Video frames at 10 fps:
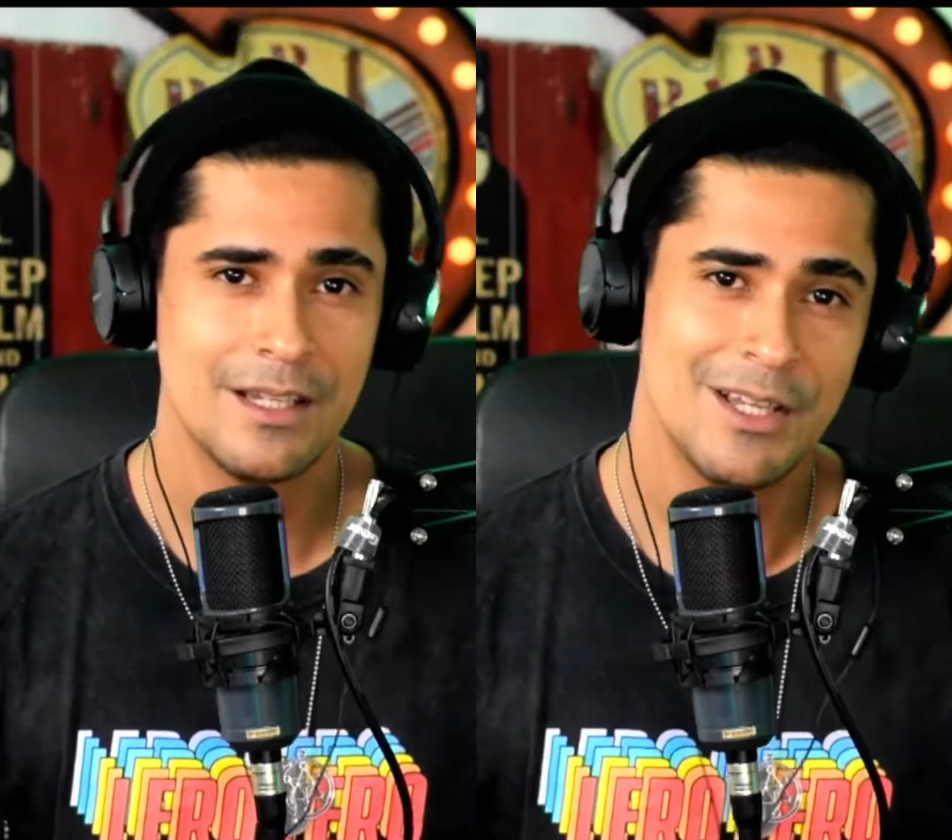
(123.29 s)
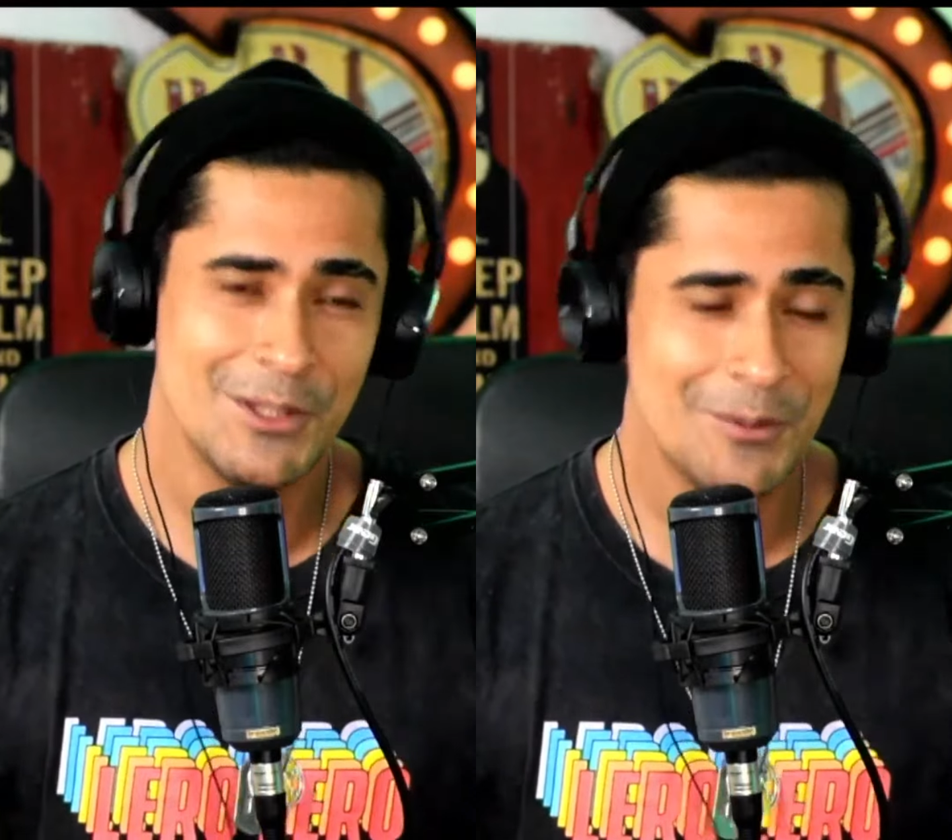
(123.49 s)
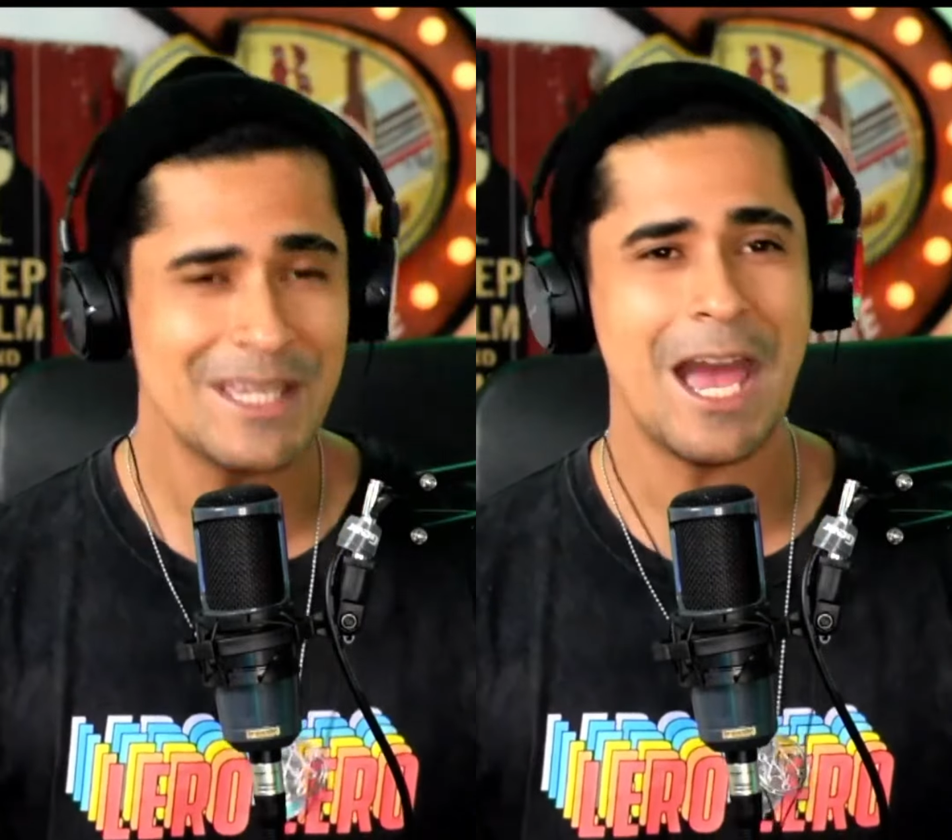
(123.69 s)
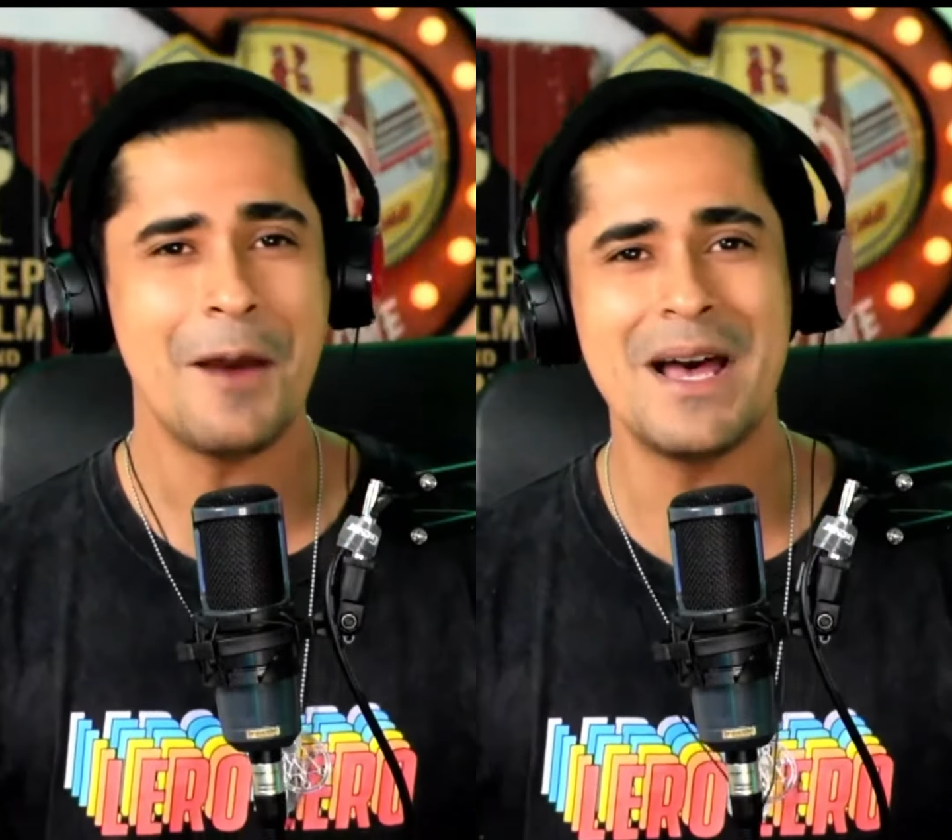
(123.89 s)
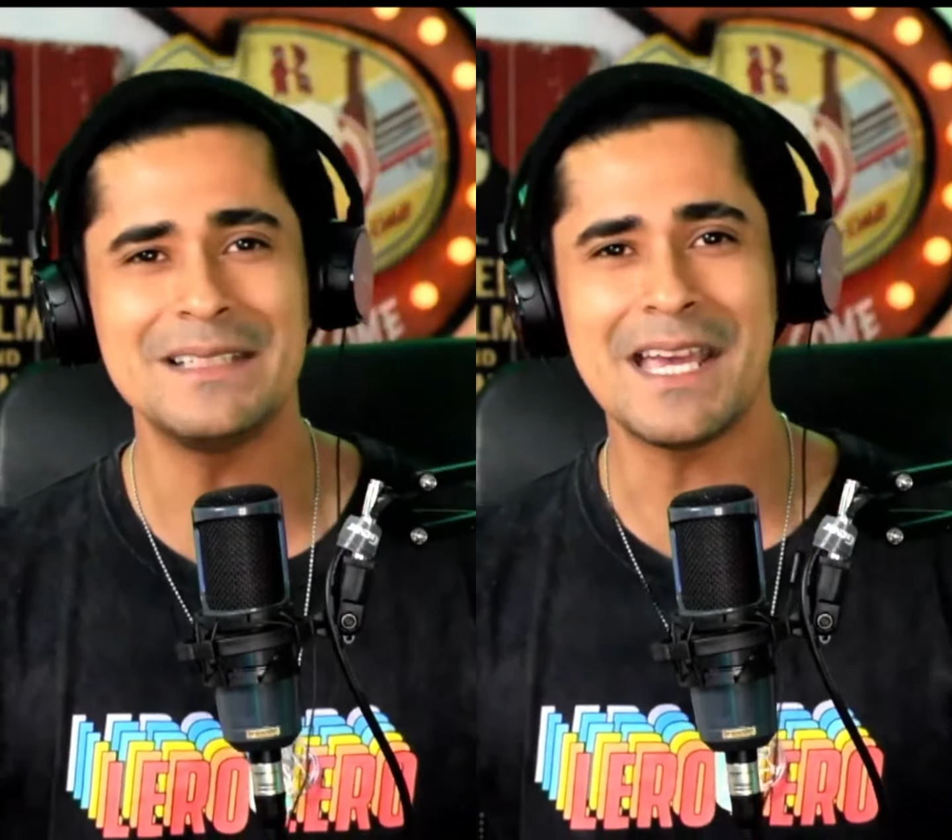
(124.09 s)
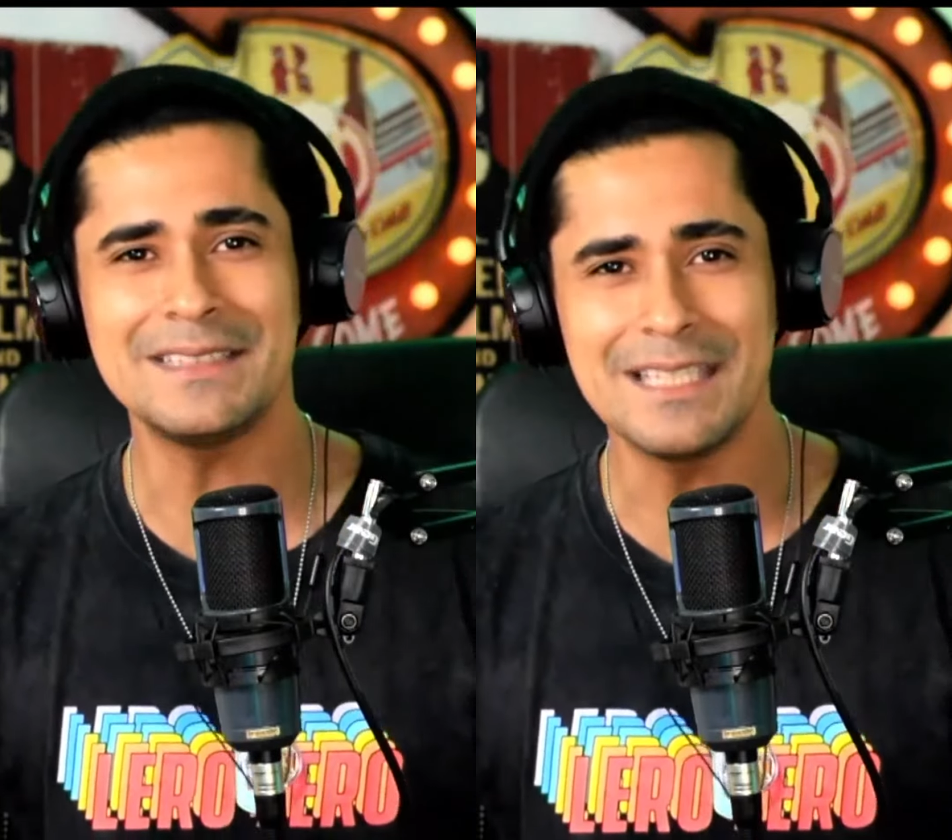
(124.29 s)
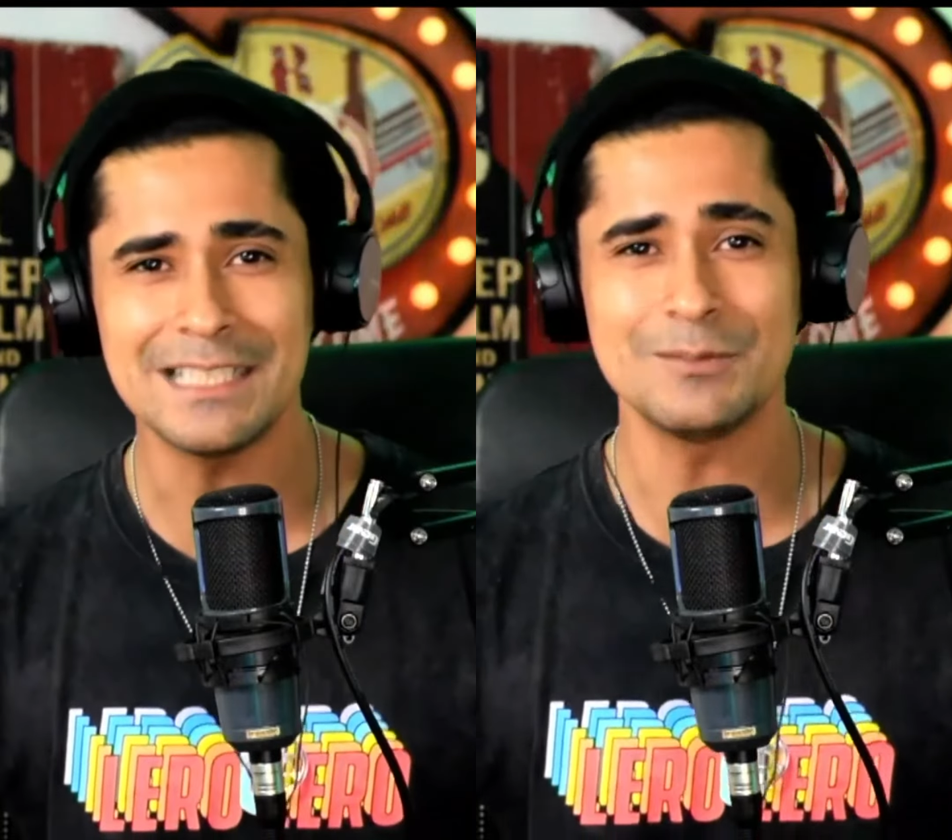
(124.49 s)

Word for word: No me queda más que decirles